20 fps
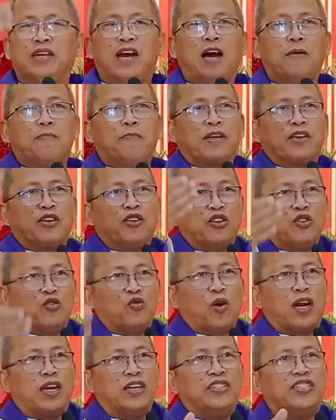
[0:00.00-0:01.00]
na apagyoy
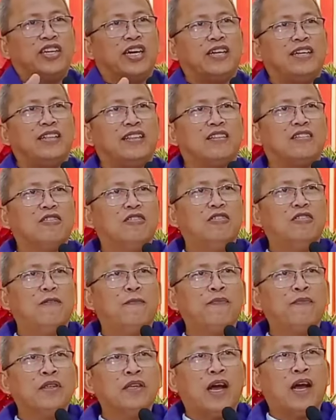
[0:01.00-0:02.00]
guardia
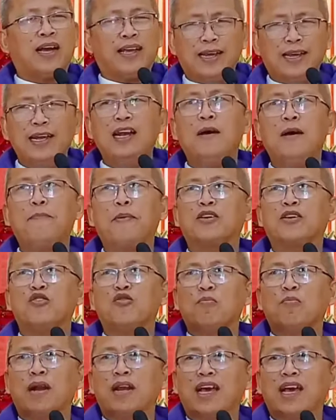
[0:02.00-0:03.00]
didto ang ila pag
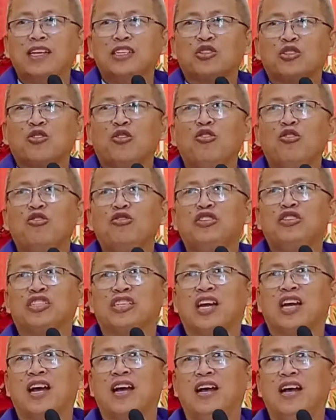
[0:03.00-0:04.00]
yung balay sulod
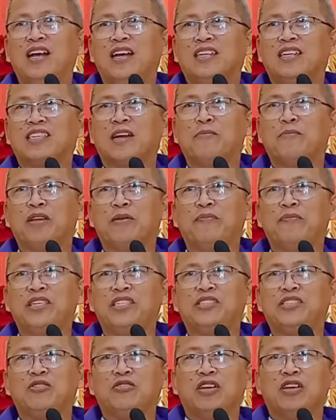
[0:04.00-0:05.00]
sa
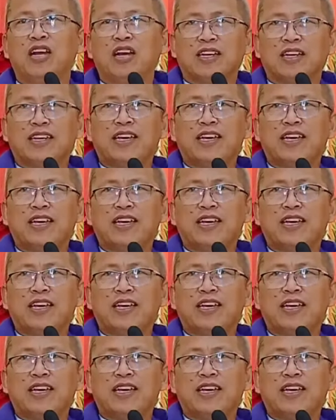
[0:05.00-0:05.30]
subdivision